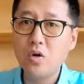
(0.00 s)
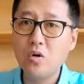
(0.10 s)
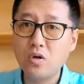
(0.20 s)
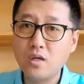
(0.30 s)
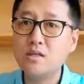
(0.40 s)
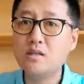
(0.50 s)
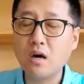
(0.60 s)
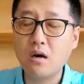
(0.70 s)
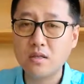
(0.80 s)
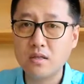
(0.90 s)
或者说思
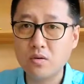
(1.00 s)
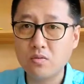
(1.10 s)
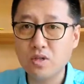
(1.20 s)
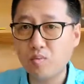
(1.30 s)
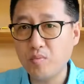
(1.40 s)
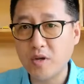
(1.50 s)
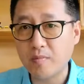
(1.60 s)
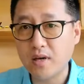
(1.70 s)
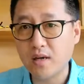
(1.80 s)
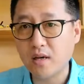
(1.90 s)
考的一些东西不明
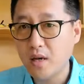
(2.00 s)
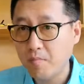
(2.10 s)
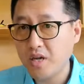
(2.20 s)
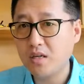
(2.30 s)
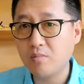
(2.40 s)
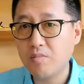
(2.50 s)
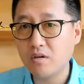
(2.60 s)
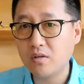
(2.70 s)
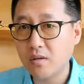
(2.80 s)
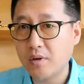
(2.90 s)
白的，变成标
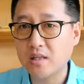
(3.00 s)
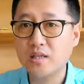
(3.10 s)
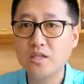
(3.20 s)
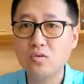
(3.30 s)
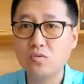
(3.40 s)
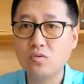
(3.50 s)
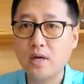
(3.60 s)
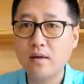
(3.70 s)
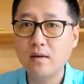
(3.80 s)
题，把它记录出来。